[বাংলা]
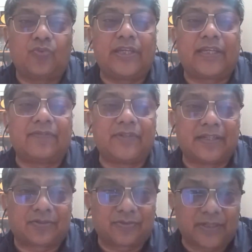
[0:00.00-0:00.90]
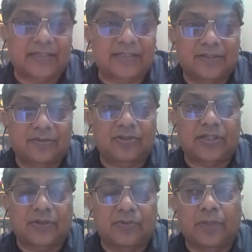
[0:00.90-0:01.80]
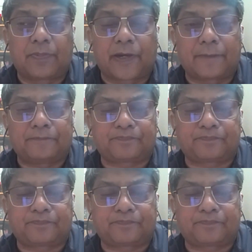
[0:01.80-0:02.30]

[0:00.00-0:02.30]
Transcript: উইক এভিডেন্স হয়ে গেছে তো সেটা হইতে পারে